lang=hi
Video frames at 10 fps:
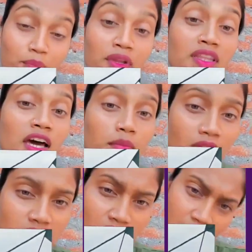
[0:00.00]
अपने धर्म
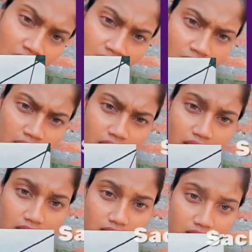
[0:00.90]
का झंडा लगाने
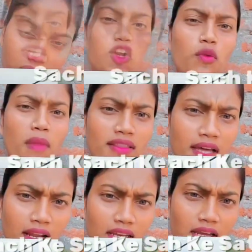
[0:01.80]
गए थे ये लोग
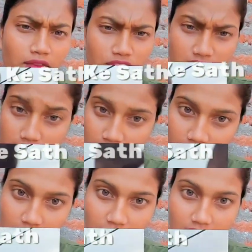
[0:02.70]
माता रानी का
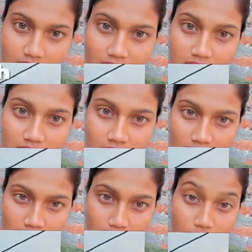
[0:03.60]
विसर्जन करने गए थे
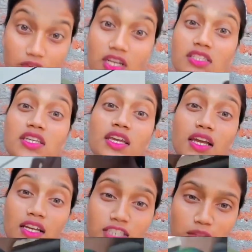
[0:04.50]
या फिर किसी
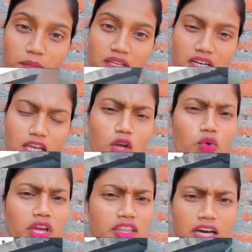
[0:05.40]
के छत पे चढ़
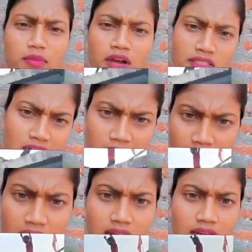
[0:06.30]
के उनके धर्म का
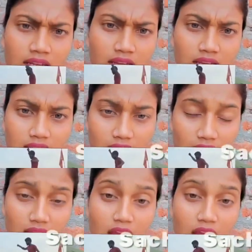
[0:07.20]
झंडा हटाने गए थे